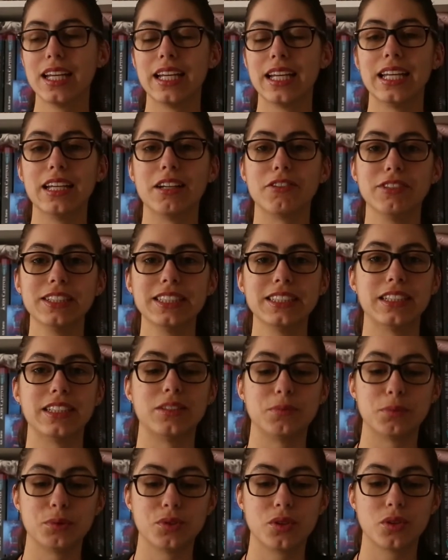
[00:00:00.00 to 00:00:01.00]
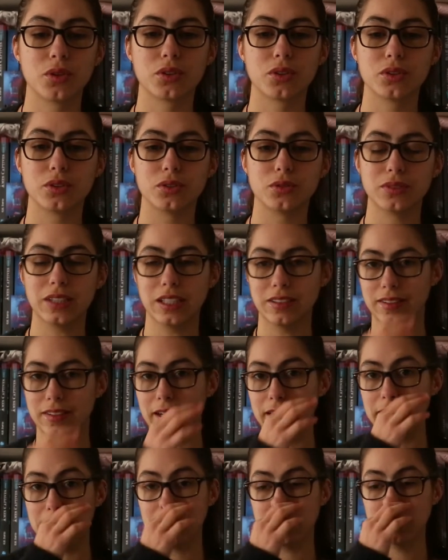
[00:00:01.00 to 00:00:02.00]
Et en fait, euh, pendant qu'elle donc va
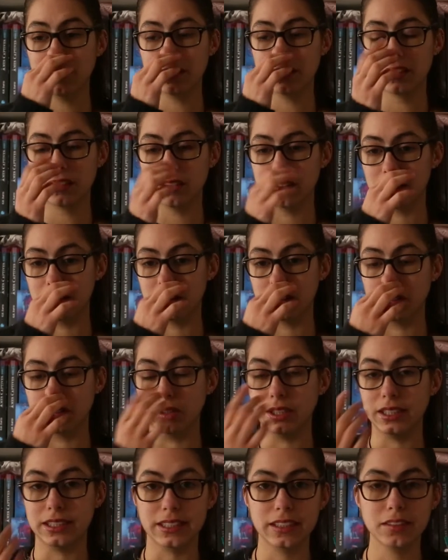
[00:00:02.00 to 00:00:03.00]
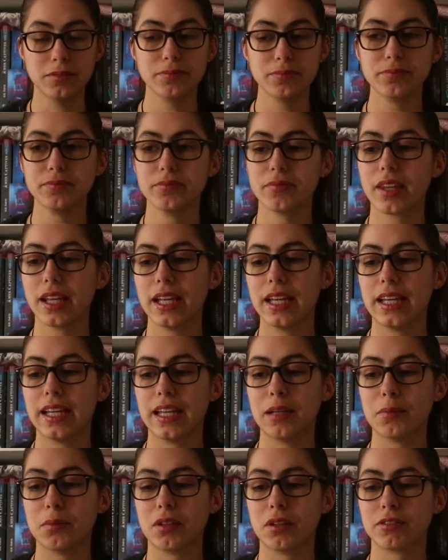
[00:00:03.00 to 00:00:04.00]
à l'école, euh, au lycée,
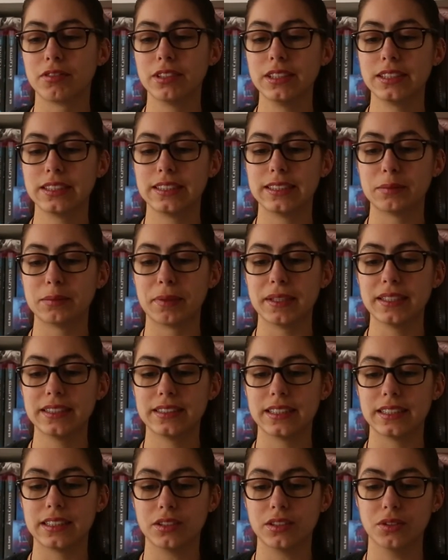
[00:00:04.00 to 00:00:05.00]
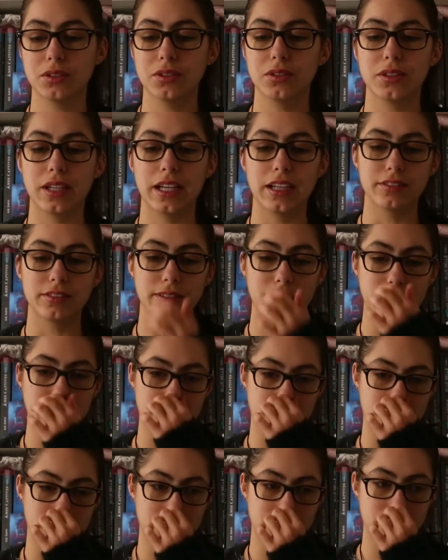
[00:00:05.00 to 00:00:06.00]
et ben en fait, ce qui se passe, c'est qu'elle
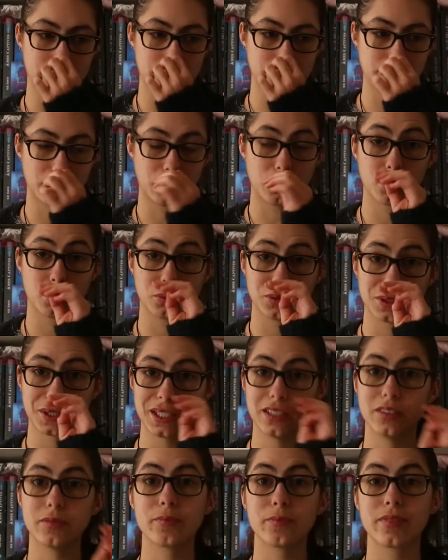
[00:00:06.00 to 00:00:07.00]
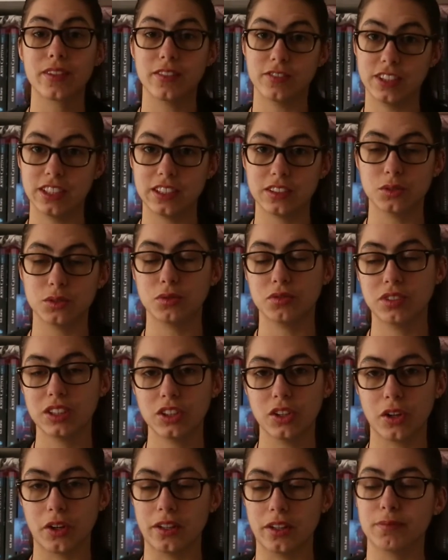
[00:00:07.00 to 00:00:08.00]
va rencontrer donc
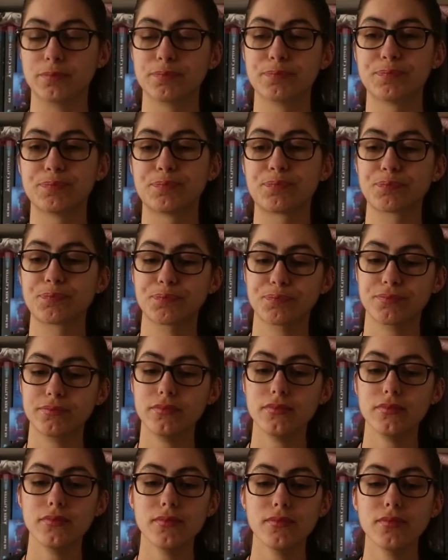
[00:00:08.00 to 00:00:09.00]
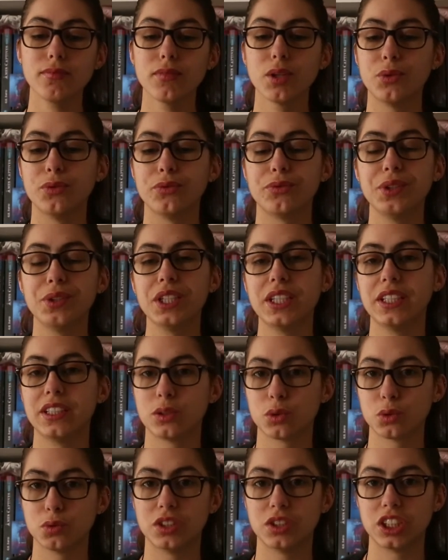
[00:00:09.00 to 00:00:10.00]
Victoria, une fille qui
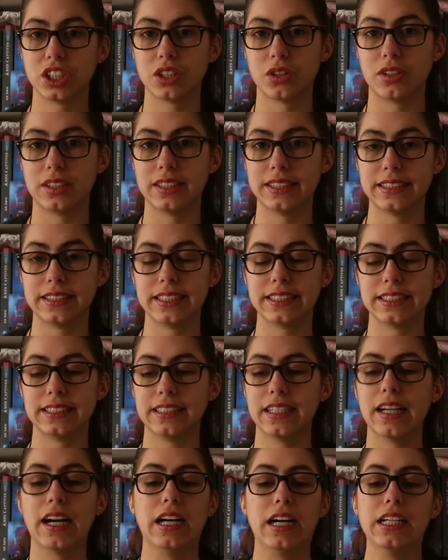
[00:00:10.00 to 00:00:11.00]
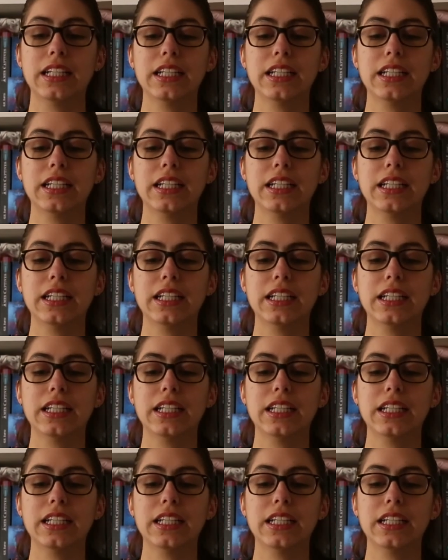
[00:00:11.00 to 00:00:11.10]
se trouve déjà dans le lycée, etc.